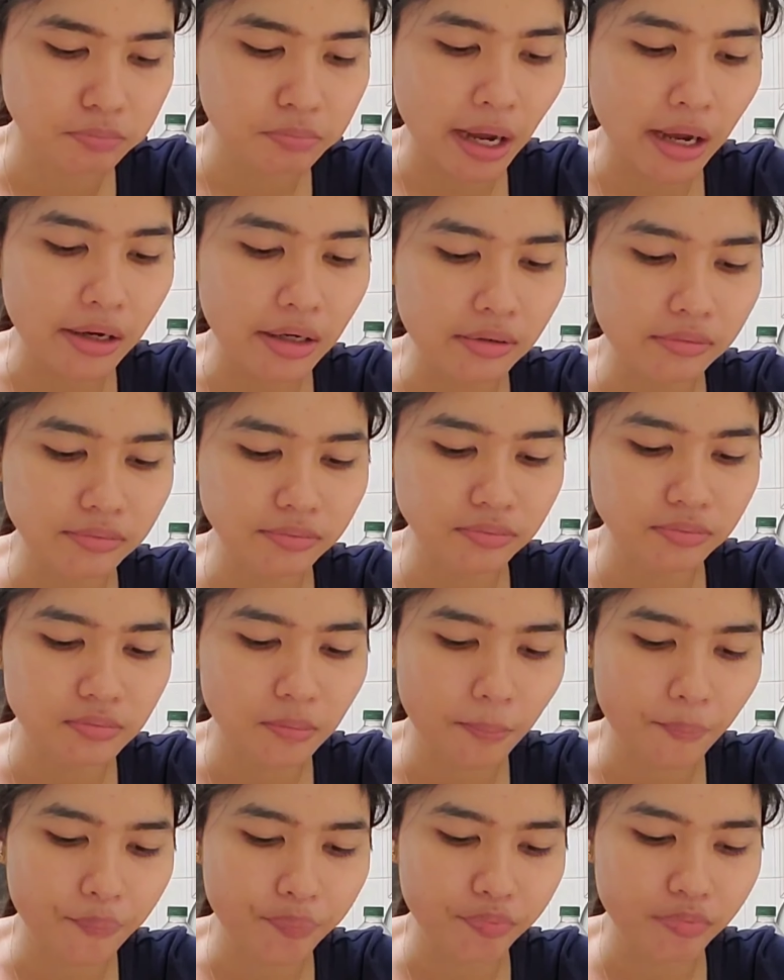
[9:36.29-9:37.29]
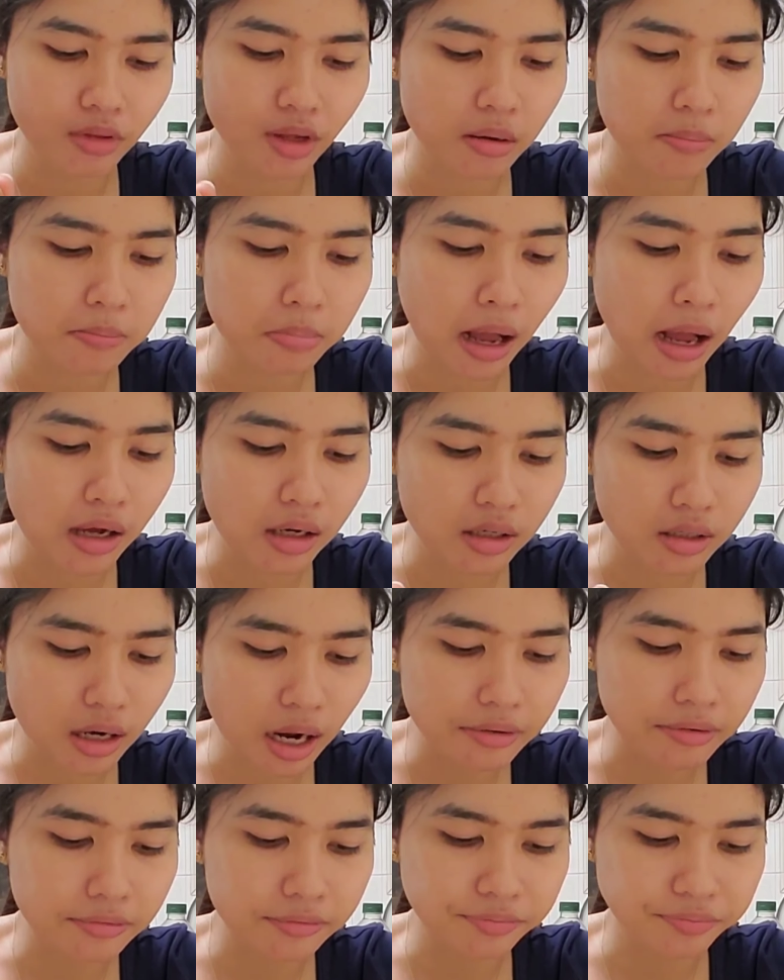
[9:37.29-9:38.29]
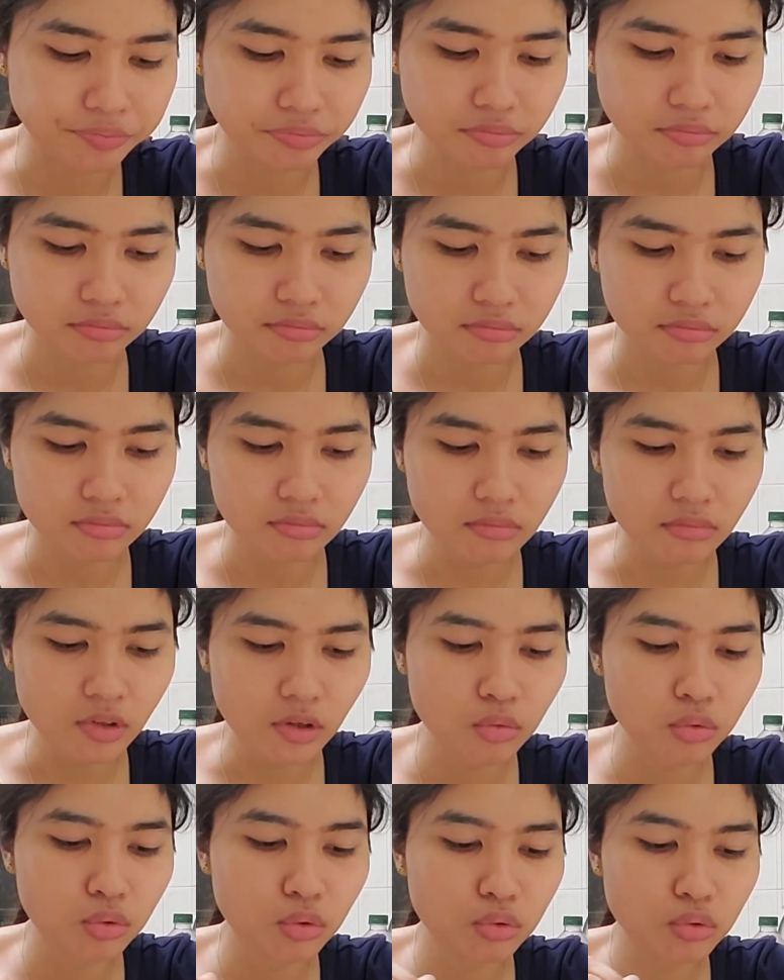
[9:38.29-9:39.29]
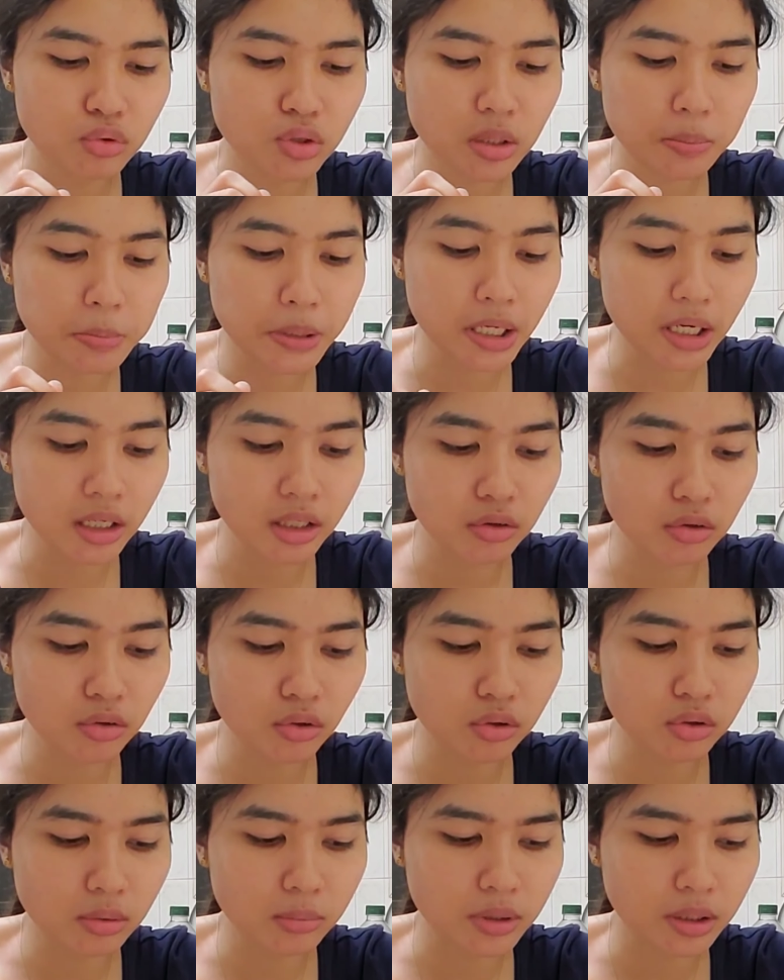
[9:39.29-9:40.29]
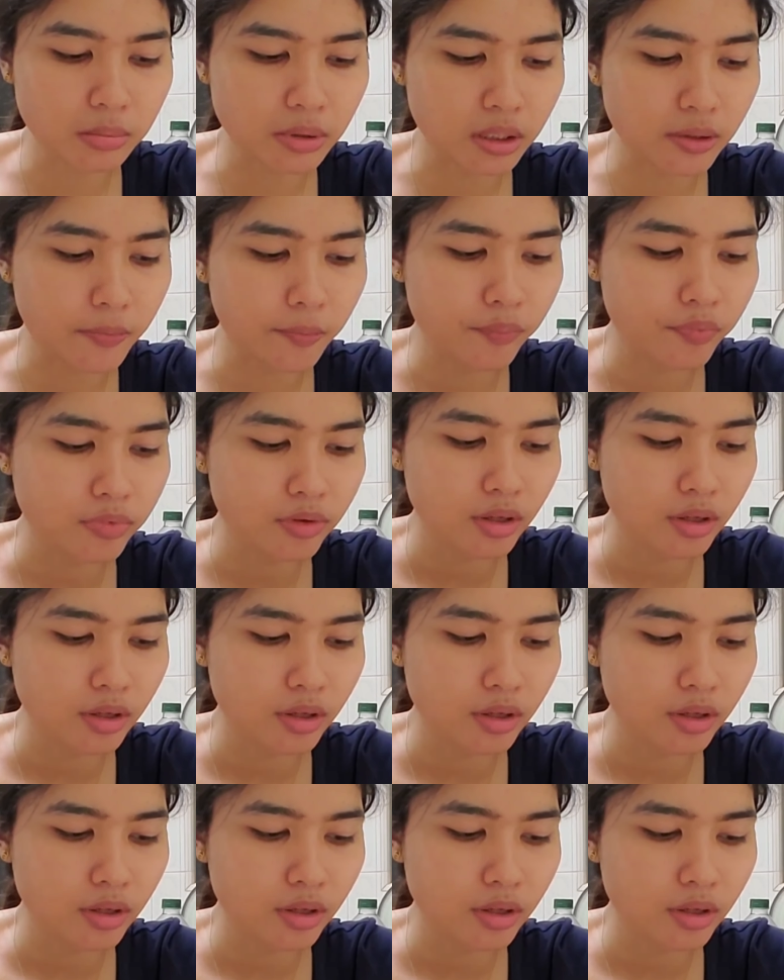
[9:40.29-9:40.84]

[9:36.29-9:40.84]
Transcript: bak bak keran untuk cuci piring itu loh teman-teman